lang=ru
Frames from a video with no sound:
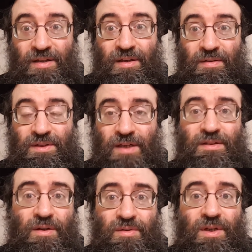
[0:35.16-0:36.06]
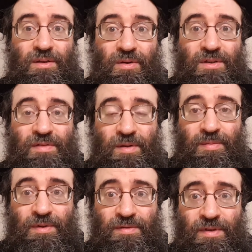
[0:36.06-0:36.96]
Так вот часто люди, как только звонит,
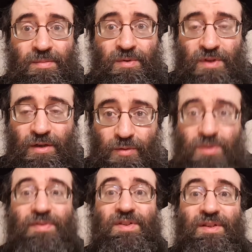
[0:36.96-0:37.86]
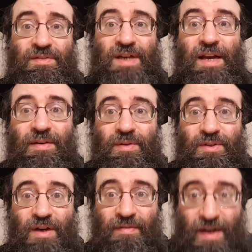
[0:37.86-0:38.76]
звонит будильник, тут же вскакивают с
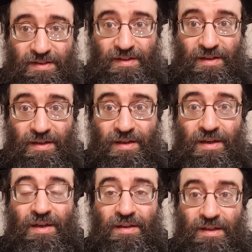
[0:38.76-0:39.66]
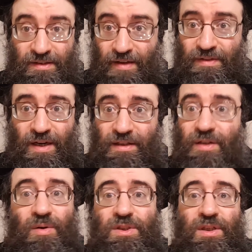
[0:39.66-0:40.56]
кровати. На самом деле это
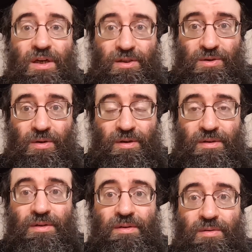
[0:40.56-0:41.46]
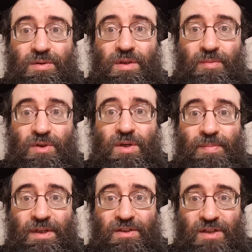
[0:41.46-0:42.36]
не очень хорошо. Нужно немножко
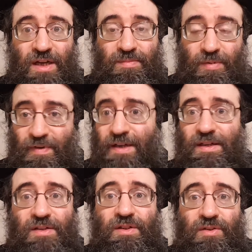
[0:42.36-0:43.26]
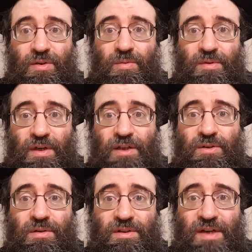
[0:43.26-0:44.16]
подождать. Буквально несколько секунд. да,
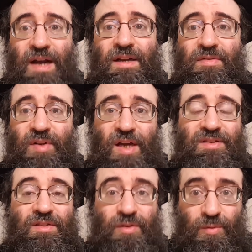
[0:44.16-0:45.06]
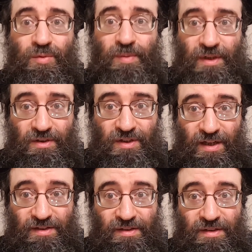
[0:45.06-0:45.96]
что идеально 12 секунд
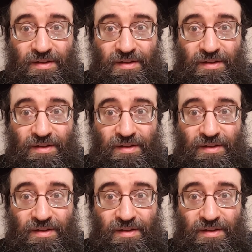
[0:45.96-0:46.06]
подождать.